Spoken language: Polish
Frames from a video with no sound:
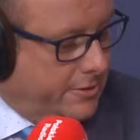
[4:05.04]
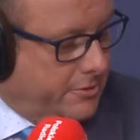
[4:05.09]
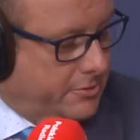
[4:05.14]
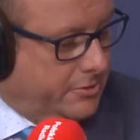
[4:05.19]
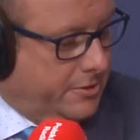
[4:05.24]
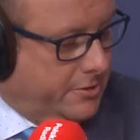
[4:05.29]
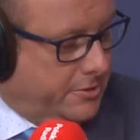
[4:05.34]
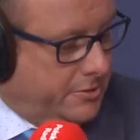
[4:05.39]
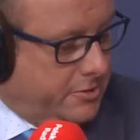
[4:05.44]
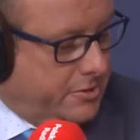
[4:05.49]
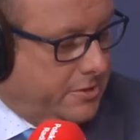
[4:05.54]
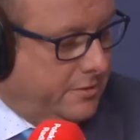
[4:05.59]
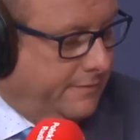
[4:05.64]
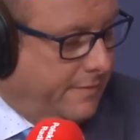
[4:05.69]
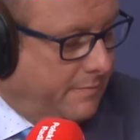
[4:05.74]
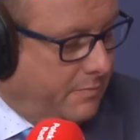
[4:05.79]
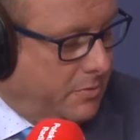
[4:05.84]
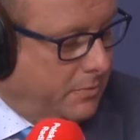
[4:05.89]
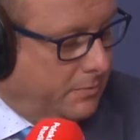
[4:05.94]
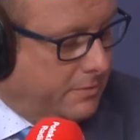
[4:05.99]
i 42
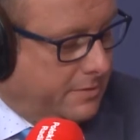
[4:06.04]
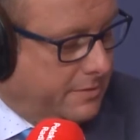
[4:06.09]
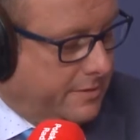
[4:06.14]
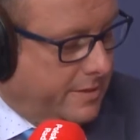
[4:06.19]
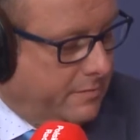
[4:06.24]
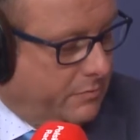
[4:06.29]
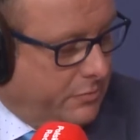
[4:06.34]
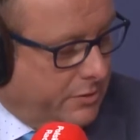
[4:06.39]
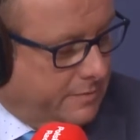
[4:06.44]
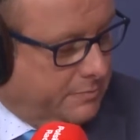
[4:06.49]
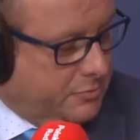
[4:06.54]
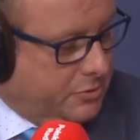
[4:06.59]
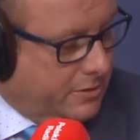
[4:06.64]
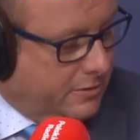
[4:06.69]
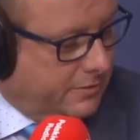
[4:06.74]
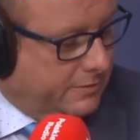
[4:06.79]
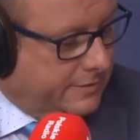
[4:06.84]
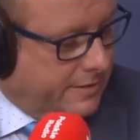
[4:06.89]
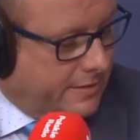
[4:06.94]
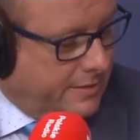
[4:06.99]
minuty zajmuje
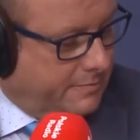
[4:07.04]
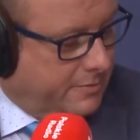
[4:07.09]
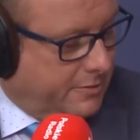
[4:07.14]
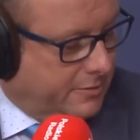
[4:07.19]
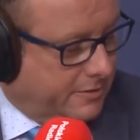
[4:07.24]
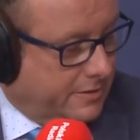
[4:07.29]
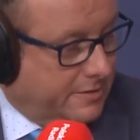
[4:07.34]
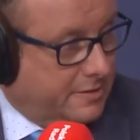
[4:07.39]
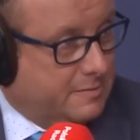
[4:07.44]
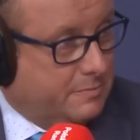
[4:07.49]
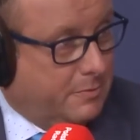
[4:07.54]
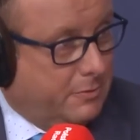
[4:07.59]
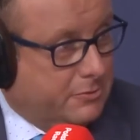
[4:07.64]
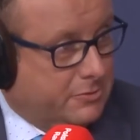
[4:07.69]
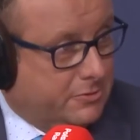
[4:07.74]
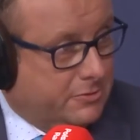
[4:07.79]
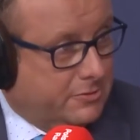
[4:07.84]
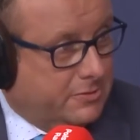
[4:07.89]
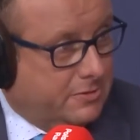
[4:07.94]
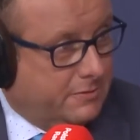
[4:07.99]
przeglądanie portali
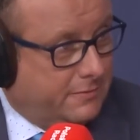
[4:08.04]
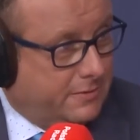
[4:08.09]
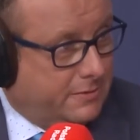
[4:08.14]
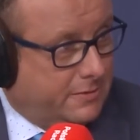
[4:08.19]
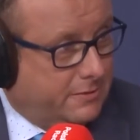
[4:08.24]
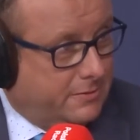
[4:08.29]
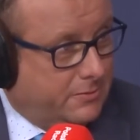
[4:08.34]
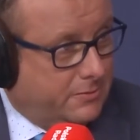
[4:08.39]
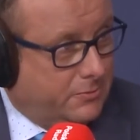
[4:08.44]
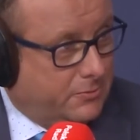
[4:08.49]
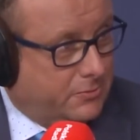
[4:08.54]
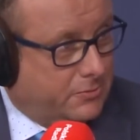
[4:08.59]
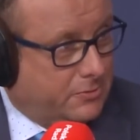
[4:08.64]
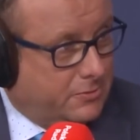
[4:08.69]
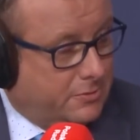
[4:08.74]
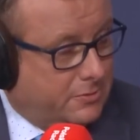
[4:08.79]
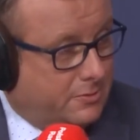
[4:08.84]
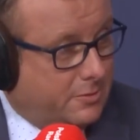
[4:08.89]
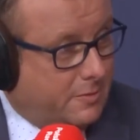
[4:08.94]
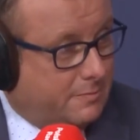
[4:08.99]
społecznościowych, kiedy już
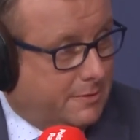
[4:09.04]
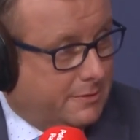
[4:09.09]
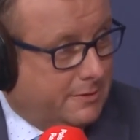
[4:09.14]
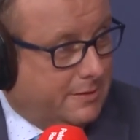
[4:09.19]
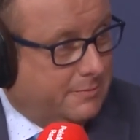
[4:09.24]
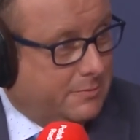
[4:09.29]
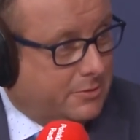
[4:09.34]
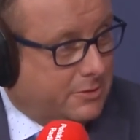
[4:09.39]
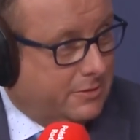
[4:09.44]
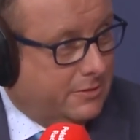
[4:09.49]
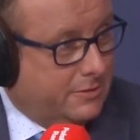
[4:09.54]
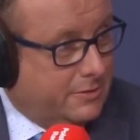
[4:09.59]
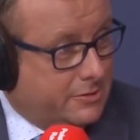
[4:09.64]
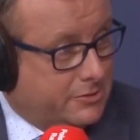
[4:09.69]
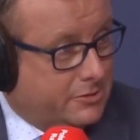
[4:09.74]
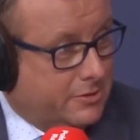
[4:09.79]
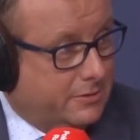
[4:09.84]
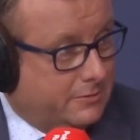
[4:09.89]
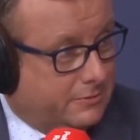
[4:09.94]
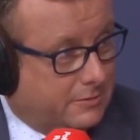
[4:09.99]
dopadamy się do
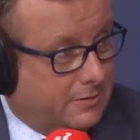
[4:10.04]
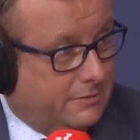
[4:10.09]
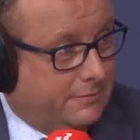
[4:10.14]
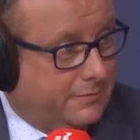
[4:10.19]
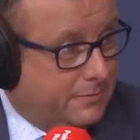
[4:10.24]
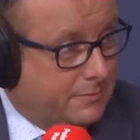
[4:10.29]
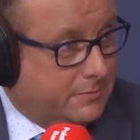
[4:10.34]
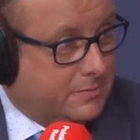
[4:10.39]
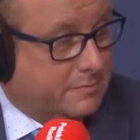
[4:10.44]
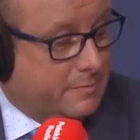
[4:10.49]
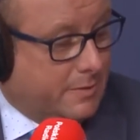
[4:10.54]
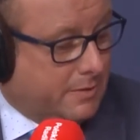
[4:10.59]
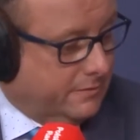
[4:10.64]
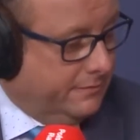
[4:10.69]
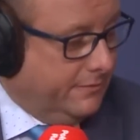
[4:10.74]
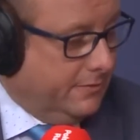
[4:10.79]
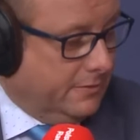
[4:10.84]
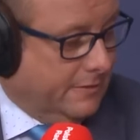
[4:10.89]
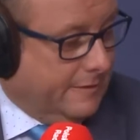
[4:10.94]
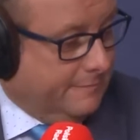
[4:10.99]
naszego telefonu
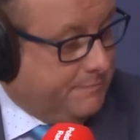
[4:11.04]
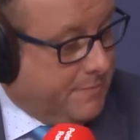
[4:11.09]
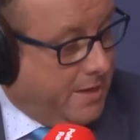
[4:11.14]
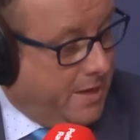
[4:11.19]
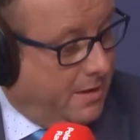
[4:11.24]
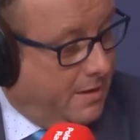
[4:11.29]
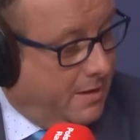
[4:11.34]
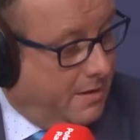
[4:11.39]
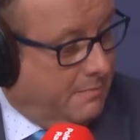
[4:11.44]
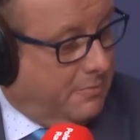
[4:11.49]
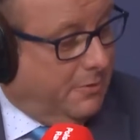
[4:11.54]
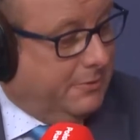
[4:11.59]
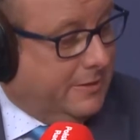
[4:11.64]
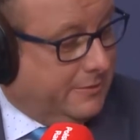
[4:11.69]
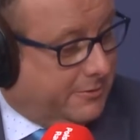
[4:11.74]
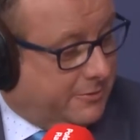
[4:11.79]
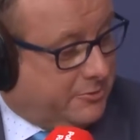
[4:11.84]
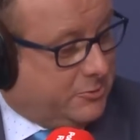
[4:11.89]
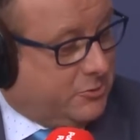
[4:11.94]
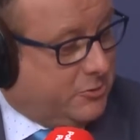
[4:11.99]
smartfona. No.
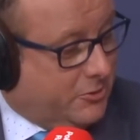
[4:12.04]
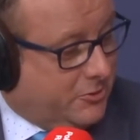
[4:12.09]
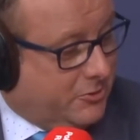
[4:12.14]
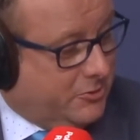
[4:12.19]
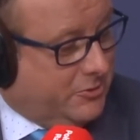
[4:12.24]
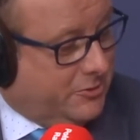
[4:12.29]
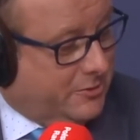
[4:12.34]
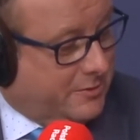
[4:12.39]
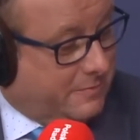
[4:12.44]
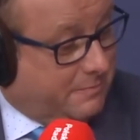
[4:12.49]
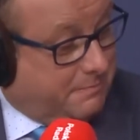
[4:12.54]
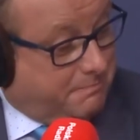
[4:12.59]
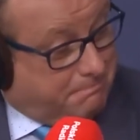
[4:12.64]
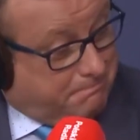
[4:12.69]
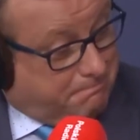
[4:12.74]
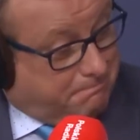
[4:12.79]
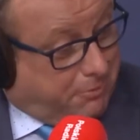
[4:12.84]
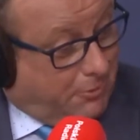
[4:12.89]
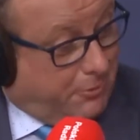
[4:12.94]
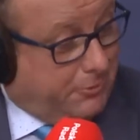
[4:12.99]
Ponad 3 godziny
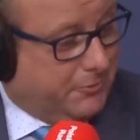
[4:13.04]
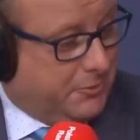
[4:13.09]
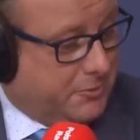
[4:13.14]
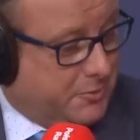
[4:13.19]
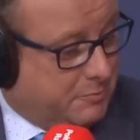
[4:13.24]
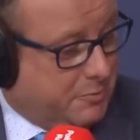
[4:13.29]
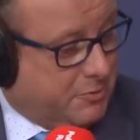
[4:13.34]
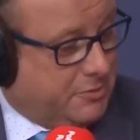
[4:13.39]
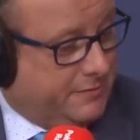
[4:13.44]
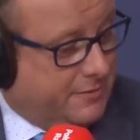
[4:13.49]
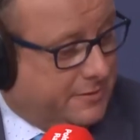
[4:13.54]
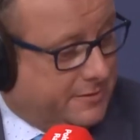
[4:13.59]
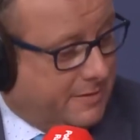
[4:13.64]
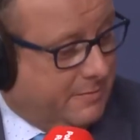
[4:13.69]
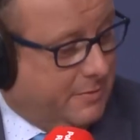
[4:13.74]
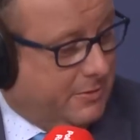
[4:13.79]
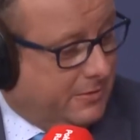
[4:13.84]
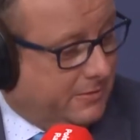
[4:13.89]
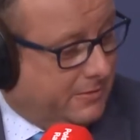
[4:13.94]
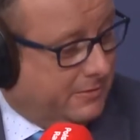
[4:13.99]
ponoć
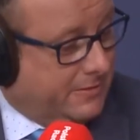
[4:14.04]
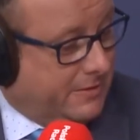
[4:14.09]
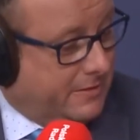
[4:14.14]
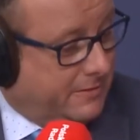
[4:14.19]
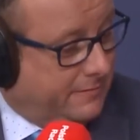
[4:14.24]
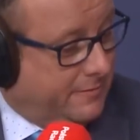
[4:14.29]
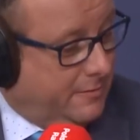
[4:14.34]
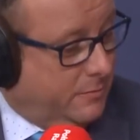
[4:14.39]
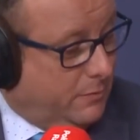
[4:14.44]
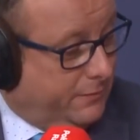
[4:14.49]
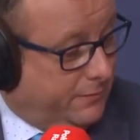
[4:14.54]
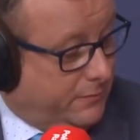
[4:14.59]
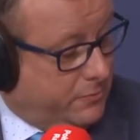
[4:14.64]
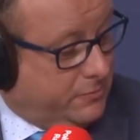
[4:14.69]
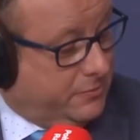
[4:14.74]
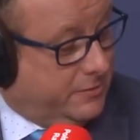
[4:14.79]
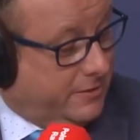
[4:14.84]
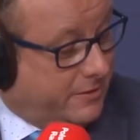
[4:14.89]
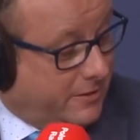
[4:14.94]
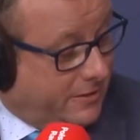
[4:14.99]
poświęcamy na oglądanie filmów
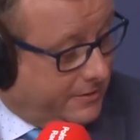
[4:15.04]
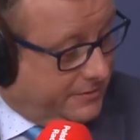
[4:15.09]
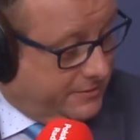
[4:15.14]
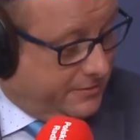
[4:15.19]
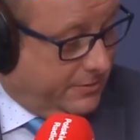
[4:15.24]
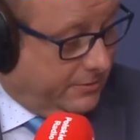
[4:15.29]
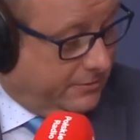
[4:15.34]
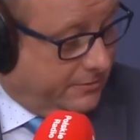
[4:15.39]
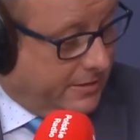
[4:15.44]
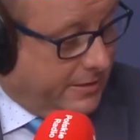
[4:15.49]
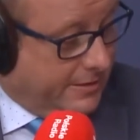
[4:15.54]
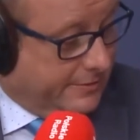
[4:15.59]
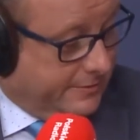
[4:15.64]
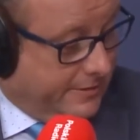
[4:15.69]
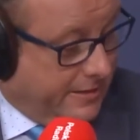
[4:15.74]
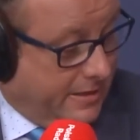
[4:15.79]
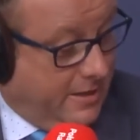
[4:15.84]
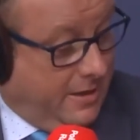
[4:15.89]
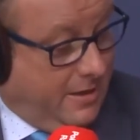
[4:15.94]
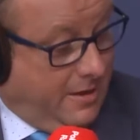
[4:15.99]
różnych relacji online.
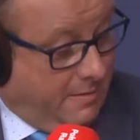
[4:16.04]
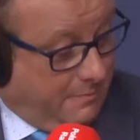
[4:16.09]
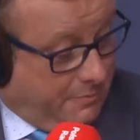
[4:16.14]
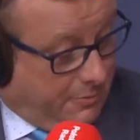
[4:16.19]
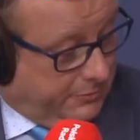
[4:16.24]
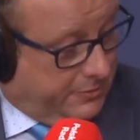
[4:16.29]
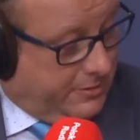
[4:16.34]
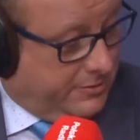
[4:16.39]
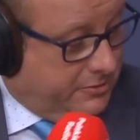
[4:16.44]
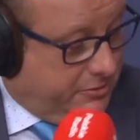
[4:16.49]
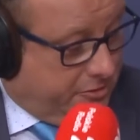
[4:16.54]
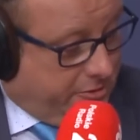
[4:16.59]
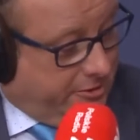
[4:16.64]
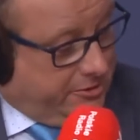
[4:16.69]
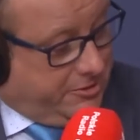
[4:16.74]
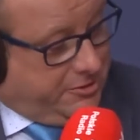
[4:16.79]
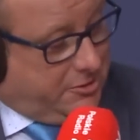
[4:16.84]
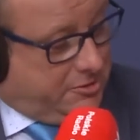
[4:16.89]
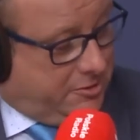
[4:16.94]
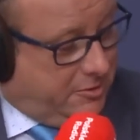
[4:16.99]
Ponad
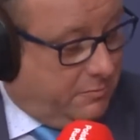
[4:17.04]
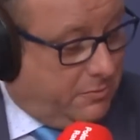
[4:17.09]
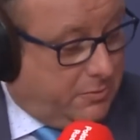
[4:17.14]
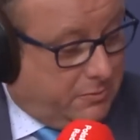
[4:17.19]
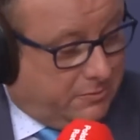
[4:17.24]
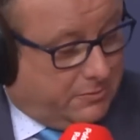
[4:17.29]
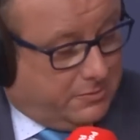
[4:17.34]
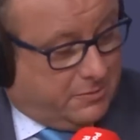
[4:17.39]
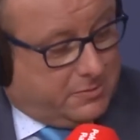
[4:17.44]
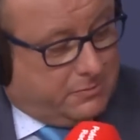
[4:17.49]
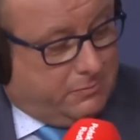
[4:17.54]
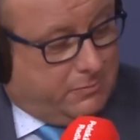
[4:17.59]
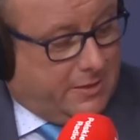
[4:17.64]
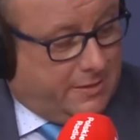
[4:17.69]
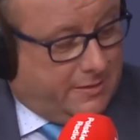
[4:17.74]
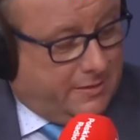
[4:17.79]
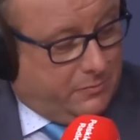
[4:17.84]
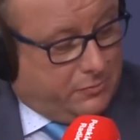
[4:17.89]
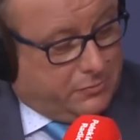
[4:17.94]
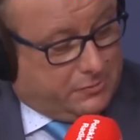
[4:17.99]
40 minut to
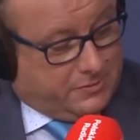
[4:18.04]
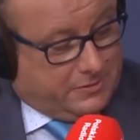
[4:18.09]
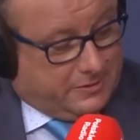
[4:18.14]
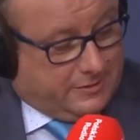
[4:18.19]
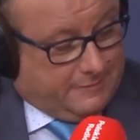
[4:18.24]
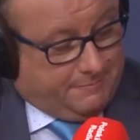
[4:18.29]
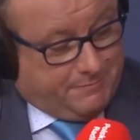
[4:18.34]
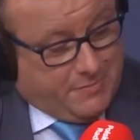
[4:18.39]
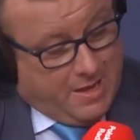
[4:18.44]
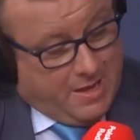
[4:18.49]
słuchanie muzyki.